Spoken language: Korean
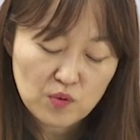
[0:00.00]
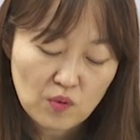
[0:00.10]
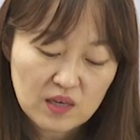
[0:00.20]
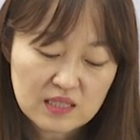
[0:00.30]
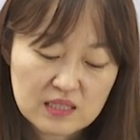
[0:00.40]

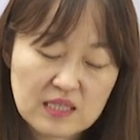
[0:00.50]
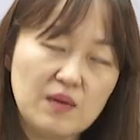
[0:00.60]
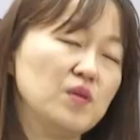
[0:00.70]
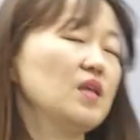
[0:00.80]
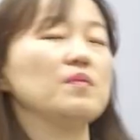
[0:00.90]
똑같이
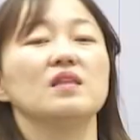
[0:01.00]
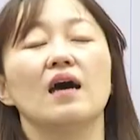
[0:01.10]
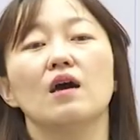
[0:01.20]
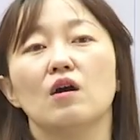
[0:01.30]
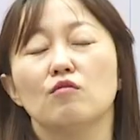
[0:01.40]
하면
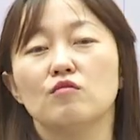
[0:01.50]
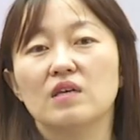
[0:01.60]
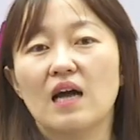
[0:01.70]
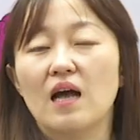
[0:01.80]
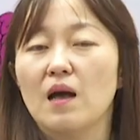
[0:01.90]
됩니다.
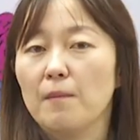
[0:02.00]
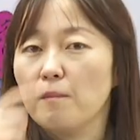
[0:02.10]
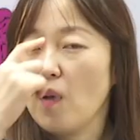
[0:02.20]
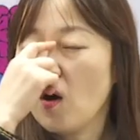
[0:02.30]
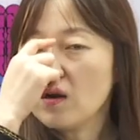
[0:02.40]
우리가
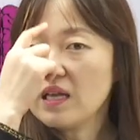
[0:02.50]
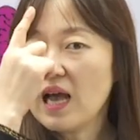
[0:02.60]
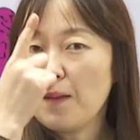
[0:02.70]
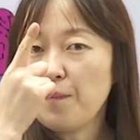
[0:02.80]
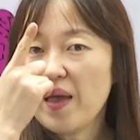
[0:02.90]
머리
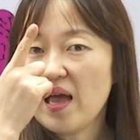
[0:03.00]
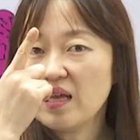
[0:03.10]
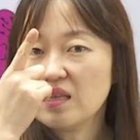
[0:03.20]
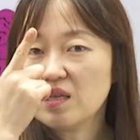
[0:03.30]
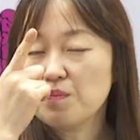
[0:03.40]

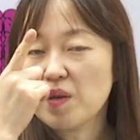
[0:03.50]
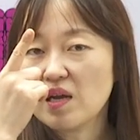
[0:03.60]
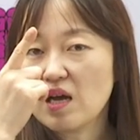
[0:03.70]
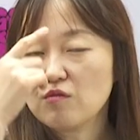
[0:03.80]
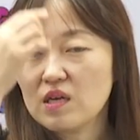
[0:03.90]
앞에 있는
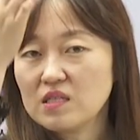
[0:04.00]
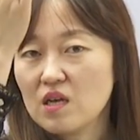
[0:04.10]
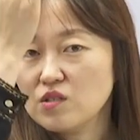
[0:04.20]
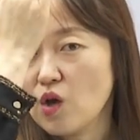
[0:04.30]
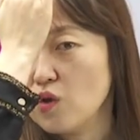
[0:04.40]
뼈라고
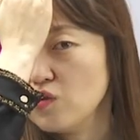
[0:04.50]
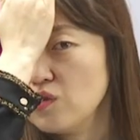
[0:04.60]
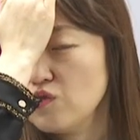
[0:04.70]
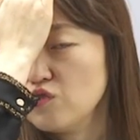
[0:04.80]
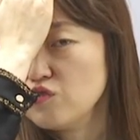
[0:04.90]
해서
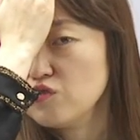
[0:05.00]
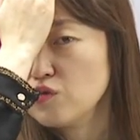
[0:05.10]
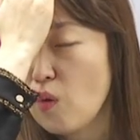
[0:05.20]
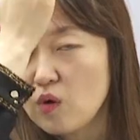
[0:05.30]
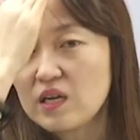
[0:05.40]

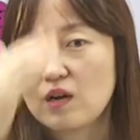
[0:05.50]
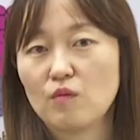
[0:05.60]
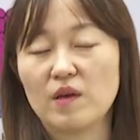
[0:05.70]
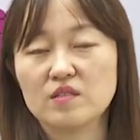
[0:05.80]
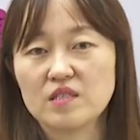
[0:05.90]

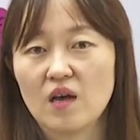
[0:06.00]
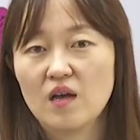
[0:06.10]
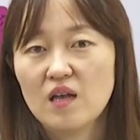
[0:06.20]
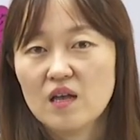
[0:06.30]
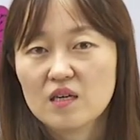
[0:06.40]
전두골이라고 배웠죠.
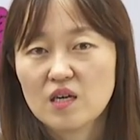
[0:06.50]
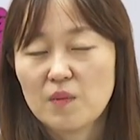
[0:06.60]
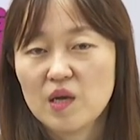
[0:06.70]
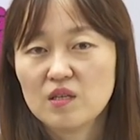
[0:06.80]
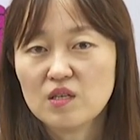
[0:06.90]

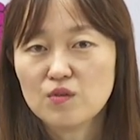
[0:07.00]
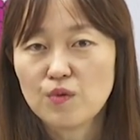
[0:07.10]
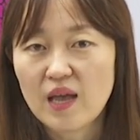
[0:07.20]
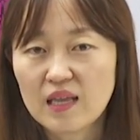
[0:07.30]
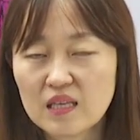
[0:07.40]
그러면은
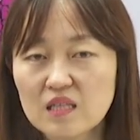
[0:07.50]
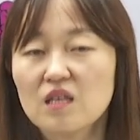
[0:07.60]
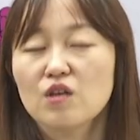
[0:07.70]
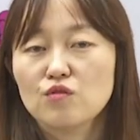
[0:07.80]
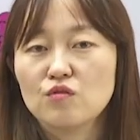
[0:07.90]

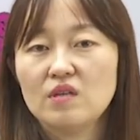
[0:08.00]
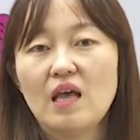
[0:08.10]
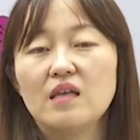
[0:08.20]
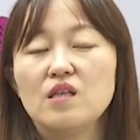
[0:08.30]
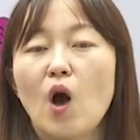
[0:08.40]
뇌는
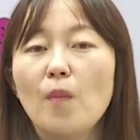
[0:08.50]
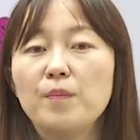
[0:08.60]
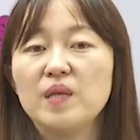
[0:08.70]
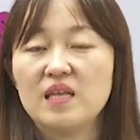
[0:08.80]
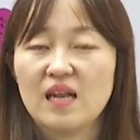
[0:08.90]
뒤에
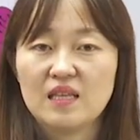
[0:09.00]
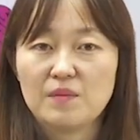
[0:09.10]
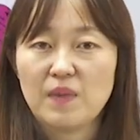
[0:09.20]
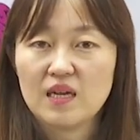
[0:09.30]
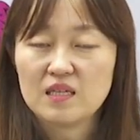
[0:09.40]

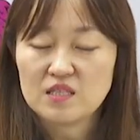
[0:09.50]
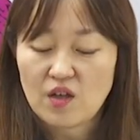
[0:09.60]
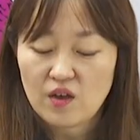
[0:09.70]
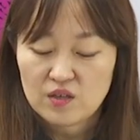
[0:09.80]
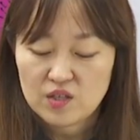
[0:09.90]
옆이라는 말을
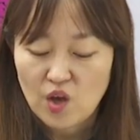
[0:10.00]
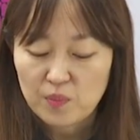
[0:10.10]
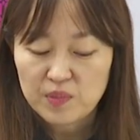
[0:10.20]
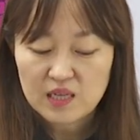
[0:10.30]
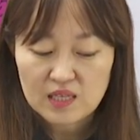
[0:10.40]
써요.
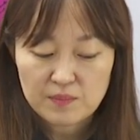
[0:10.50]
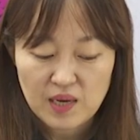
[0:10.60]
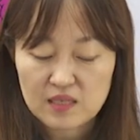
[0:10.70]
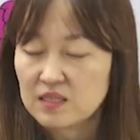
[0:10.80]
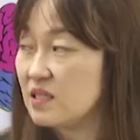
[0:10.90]
옆이라는
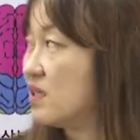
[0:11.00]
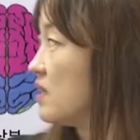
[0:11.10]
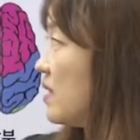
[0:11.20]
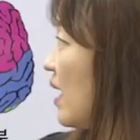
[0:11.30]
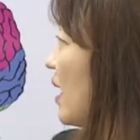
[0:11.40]
말을
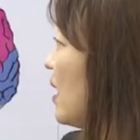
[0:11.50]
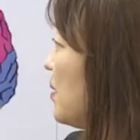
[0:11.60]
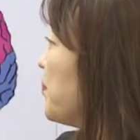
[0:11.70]
쓰는데